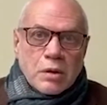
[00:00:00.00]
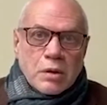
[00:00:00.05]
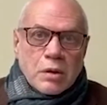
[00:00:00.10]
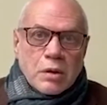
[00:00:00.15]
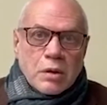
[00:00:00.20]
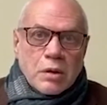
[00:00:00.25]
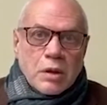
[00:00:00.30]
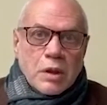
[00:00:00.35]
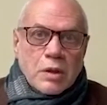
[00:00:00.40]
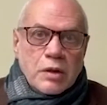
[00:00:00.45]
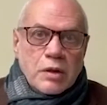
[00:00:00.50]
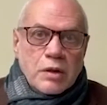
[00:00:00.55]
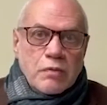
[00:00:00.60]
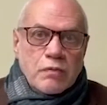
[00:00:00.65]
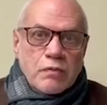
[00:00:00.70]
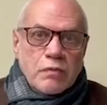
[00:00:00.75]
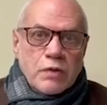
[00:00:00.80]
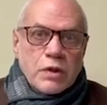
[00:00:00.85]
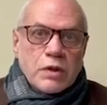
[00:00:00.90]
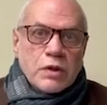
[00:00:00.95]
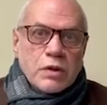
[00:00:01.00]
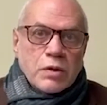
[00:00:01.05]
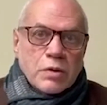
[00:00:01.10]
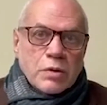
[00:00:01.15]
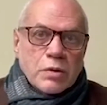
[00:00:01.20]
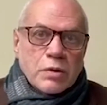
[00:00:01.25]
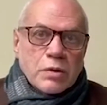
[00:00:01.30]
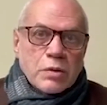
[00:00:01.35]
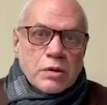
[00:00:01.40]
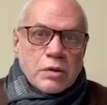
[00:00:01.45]
Я не видел
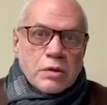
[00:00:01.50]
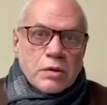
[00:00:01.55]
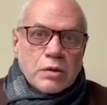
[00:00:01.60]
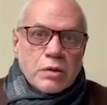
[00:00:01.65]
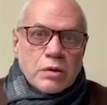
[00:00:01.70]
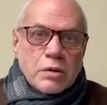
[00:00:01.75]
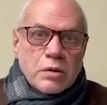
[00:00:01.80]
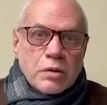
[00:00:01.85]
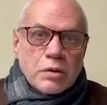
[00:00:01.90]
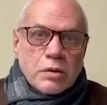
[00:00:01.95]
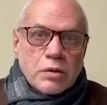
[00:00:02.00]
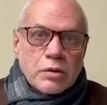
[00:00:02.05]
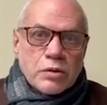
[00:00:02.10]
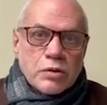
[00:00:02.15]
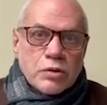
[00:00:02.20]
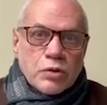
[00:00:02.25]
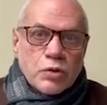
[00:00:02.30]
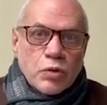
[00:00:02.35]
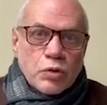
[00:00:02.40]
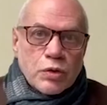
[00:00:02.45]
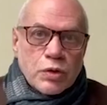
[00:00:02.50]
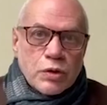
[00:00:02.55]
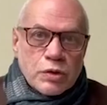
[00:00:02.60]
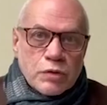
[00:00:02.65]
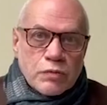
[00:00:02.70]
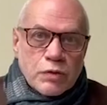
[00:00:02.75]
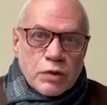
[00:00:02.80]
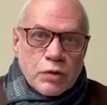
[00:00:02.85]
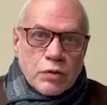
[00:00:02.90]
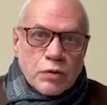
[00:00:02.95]
столько
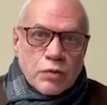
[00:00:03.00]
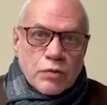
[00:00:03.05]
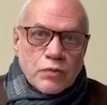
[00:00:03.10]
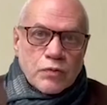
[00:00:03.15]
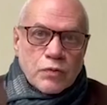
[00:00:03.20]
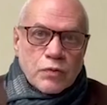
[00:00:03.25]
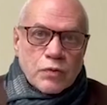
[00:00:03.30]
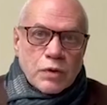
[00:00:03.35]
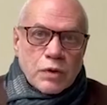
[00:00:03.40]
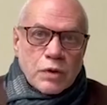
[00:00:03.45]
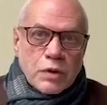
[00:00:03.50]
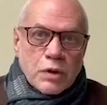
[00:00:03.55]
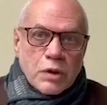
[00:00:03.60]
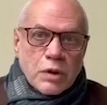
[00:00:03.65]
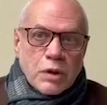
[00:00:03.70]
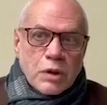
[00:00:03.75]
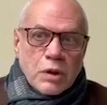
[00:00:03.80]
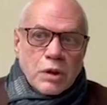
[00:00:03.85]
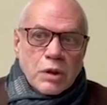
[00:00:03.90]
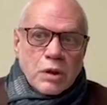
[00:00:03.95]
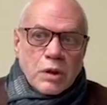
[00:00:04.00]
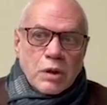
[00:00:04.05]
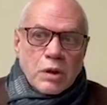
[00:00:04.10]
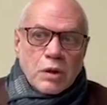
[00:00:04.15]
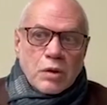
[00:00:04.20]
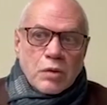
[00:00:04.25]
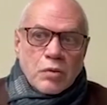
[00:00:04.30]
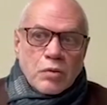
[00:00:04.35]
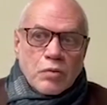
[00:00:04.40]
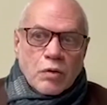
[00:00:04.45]
цветов
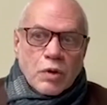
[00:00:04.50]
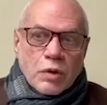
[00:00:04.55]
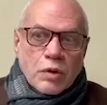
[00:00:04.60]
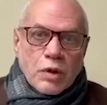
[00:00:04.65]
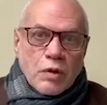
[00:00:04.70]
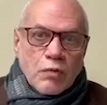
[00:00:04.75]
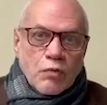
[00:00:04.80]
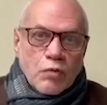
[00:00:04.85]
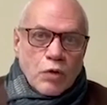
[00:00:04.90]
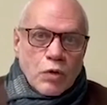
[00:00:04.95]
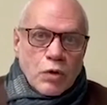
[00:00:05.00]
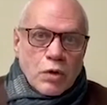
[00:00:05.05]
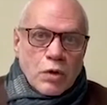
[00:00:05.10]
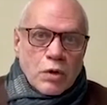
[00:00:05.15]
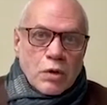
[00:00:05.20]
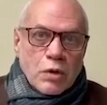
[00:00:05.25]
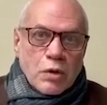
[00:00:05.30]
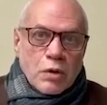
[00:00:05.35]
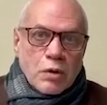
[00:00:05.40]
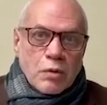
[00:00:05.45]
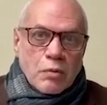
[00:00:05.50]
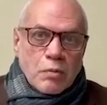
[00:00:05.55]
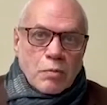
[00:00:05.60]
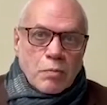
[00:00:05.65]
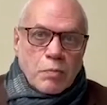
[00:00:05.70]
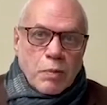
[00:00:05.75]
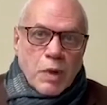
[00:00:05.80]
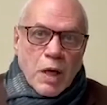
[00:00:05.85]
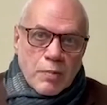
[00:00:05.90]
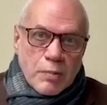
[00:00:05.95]
у одного
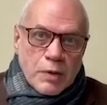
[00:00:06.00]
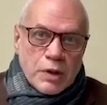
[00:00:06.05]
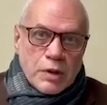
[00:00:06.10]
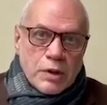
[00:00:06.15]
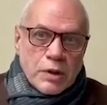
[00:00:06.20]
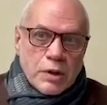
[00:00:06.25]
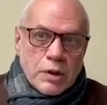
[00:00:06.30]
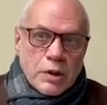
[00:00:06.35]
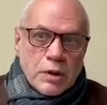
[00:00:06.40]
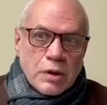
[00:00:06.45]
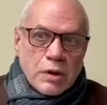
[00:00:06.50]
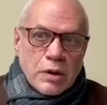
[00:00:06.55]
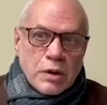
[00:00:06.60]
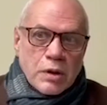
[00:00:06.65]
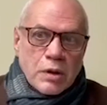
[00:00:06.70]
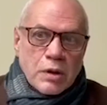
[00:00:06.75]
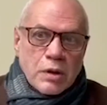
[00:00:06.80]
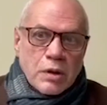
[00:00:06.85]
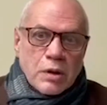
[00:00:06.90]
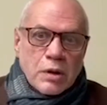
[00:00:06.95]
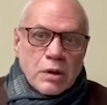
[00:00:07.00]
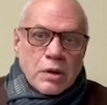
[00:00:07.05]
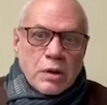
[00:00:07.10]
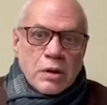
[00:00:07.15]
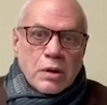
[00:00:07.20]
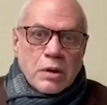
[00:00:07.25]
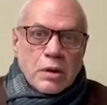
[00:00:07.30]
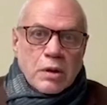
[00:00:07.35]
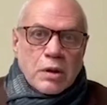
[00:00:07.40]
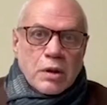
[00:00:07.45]
памятника.
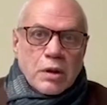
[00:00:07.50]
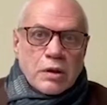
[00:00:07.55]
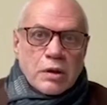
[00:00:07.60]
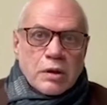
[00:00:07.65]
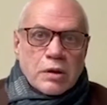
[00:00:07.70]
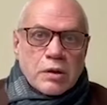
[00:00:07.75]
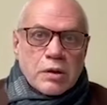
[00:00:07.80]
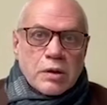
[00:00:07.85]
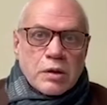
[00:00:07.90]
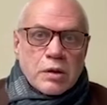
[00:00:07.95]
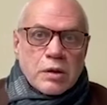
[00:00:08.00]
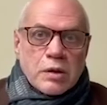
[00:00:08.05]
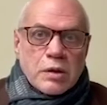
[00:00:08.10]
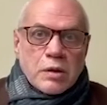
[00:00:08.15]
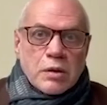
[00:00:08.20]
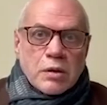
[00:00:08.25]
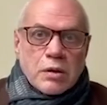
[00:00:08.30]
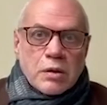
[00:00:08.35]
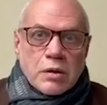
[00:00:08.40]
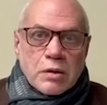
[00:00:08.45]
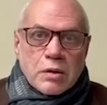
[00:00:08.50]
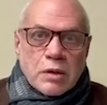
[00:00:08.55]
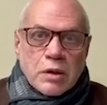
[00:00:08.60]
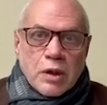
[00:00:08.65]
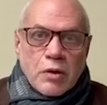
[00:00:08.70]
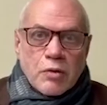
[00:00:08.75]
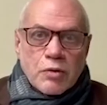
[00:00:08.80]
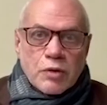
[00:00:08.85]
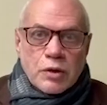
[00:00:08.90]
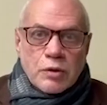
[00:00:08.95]
Этот
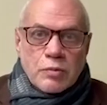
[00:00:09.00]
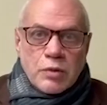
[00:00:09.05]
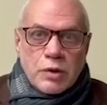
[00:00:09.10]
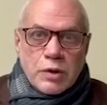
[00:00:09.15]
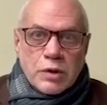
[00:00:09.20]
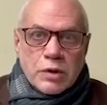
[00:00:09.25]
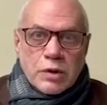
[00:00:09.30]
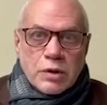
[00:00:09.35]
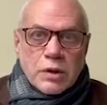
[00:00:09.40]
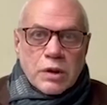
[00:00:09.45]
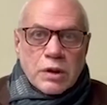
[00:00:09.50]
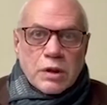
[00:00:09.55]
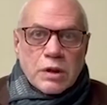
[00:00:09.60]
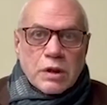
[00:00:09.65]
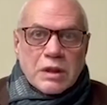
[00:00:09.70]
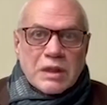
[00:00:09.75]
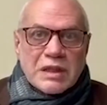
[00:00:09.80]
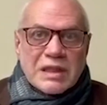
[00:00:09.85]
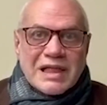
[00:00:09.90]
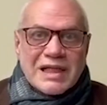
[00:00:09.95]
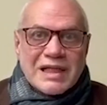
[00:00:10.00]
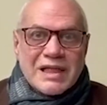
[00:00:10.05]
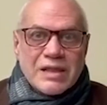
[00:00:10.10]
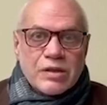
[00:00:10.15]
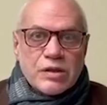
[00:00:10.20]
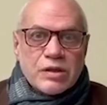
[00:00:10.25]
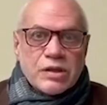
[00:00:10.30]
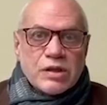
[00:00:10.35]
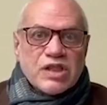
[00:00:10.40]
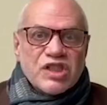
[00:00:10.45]
траурный митинг
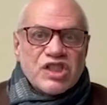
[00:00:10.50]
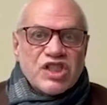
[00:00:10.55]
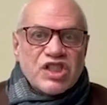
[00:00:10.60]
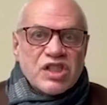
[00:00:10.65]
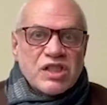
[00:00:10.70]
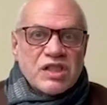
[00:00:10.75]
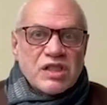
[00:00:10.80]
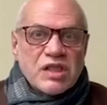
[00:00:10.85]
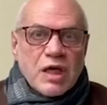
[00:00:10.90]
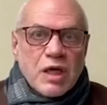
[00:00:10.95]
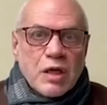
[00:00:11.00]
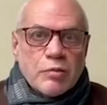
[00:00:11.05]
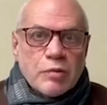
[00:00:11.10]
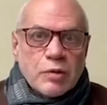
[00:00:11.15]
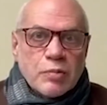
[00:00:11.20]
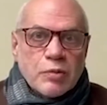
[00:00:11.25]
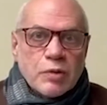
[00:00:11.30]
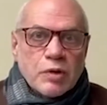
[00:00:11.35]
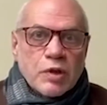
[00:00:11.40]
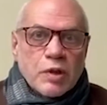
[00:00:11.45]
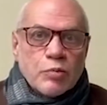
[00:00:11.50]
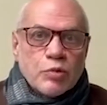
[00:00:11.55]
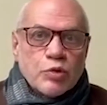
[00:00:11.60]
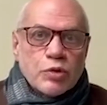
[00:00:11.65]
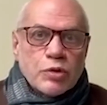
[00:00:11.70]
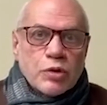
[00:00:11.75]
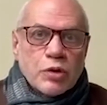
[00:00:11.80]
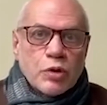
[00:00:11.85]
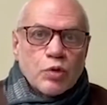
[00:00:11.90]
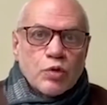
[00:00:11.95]
длился часами, потому
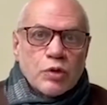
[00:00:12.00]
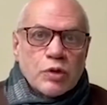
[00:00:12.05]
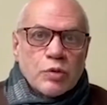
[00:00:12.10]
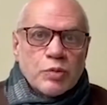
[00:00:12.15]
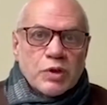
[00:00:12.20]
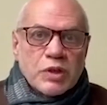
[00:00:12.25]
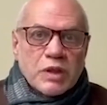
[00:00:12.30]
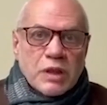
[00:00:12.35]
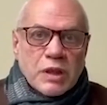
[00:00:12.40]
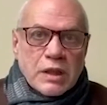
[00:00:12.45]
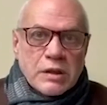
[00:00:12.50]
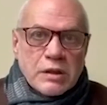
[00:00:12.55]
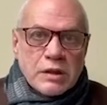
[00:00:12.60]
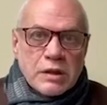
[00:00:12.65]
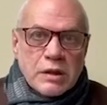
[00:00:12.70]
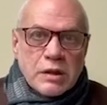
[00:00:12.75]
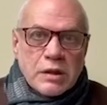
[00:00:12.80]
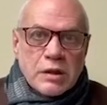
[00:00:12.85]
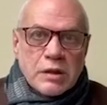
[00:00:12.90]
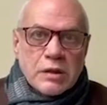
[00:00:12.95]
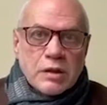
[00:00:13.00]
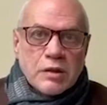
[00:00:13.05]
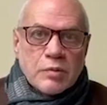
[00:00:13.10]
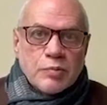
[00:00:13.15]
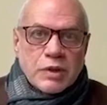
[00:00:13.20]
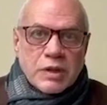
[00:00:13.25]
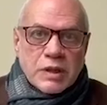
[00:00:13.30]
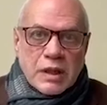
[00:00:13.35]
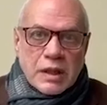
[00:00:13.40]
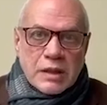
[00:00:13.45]
что люди подходили и
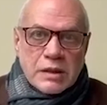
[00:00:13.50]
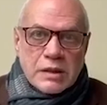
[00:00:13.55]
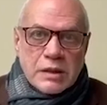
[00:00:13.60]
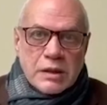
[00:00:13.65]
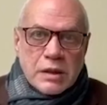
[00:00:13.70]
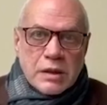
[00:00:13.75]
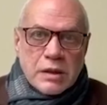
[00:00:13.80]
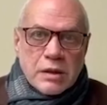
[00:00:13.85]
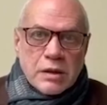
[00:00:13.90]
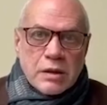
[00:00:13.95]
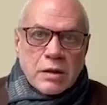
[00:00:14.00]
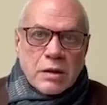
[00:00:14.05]
подходили.